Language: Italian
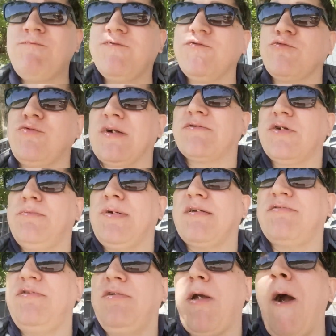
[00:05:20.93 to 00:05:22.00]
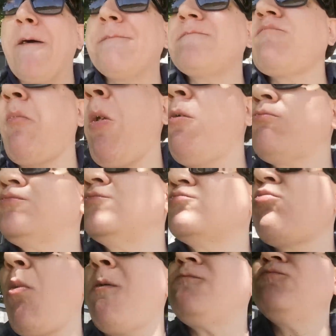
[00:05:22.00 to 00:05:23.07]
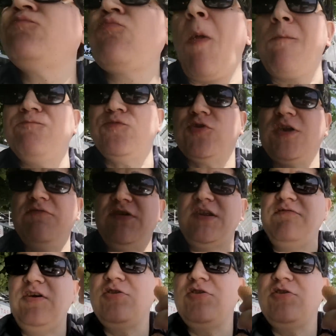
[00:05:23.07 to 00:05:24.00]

Su quattro partite non avete